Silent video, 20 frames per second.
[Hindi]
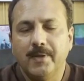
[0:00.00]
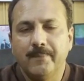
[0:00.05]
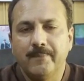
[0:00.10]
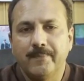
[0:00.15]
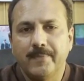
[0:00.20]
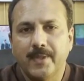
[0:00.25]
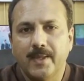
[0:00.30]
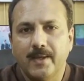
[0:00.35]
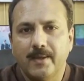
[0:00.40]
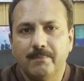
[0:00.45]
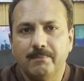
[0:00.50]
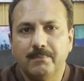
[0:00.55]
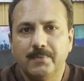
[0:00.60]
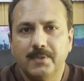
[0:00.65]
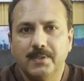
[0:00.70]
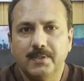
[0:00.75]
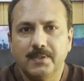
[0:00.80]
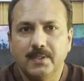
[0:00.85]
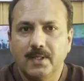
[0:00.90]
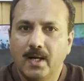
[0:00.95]
में अब
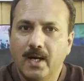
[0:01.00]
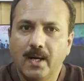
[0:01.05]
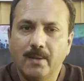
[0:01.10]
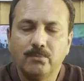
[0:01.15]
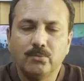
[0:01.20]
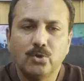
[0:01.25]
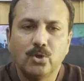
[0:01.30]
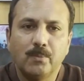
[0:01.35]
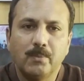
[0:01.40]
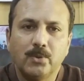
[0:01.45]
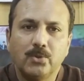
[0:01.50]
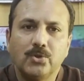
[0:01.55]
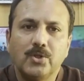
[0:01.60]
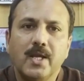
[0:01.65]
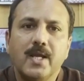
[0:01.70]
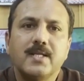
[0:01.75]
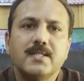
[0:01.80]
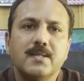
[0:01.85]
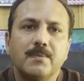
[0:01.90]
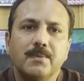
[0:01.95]
आम तौर पे तो
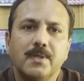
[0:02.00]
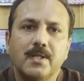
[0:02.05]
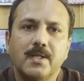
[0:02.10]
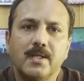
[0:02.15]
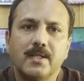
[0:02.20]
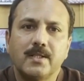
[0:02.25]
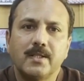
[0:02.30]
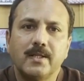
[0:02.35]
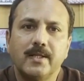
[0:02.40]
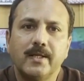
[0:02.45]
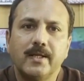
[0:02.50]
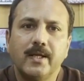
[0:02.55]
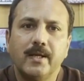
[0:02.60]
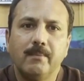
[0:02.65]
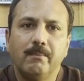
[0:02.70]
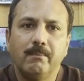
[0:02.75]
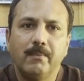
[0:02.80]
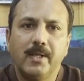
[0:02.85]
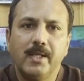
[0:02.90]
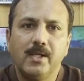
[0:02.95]
यही समझा जाता है कि
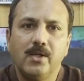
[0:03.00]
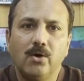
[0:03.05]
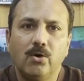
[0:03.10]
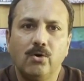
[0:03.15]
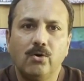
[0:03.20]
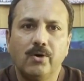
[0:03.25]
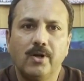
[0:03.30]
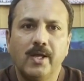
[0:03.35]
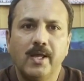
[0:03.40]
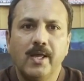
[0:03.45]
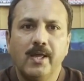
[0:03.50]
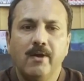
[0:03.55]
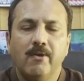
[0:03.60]
मनी और